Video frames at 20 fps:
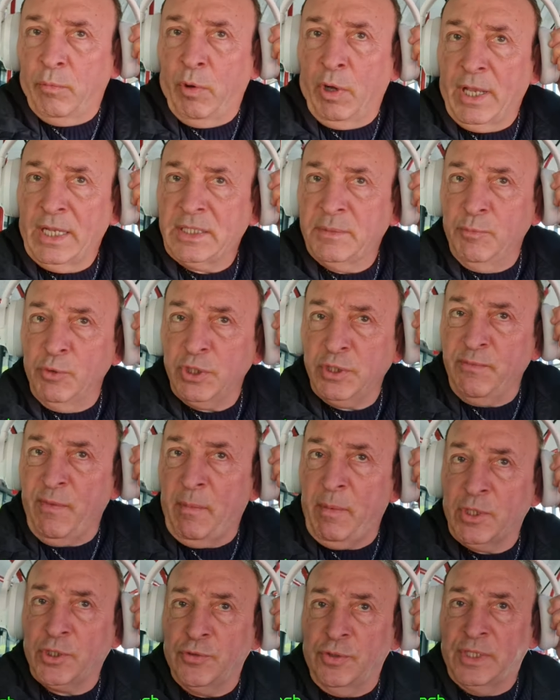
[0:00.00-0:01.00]
Boah, jetzt müssten
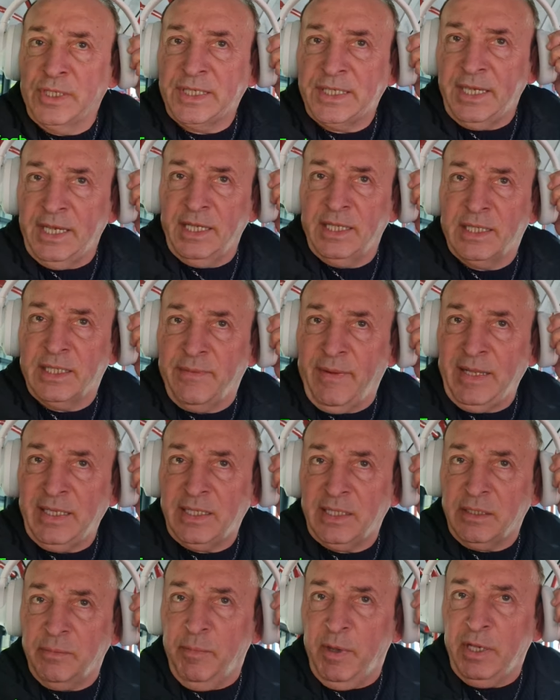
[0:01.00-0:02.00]
wir aber schon 10,
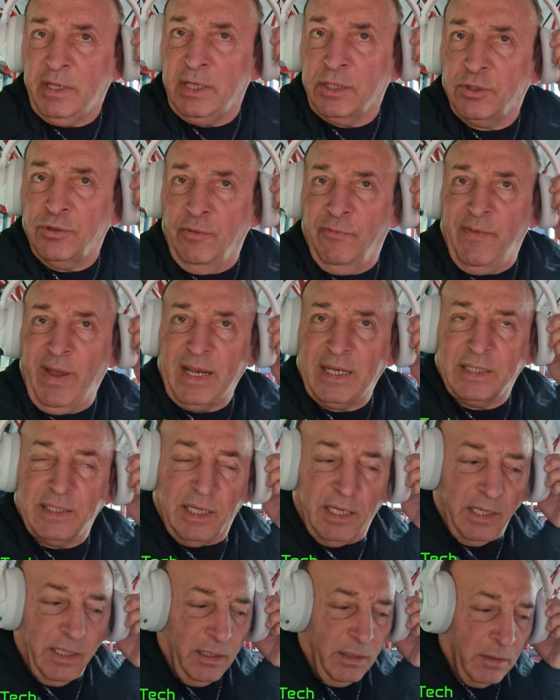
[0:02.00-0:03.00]
20 Meter schon weg
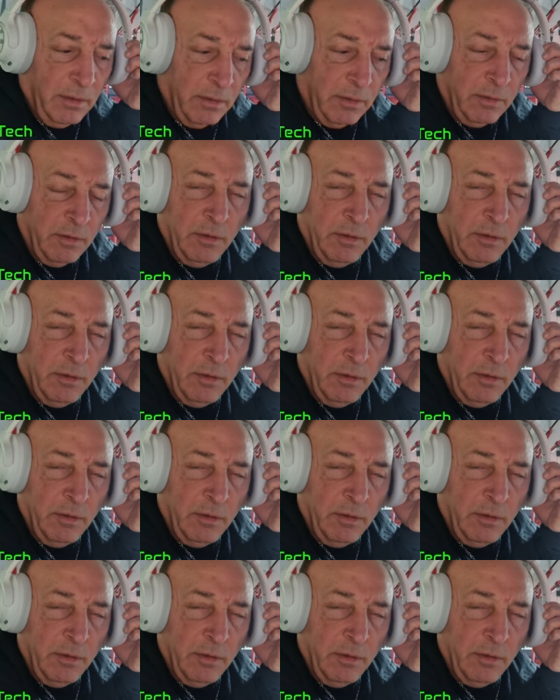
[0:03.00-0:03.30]
sein.